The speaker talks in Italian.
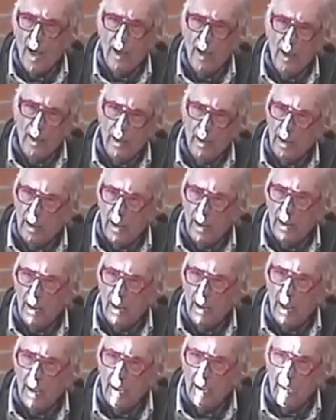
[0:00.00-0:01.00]
eh, la,
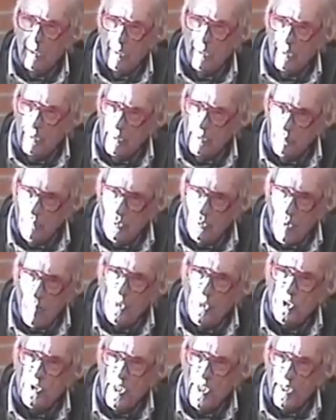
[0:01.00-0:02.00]
la, eh, la,
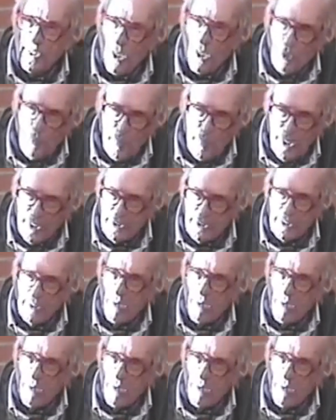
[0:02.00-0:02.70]
bistecca coperta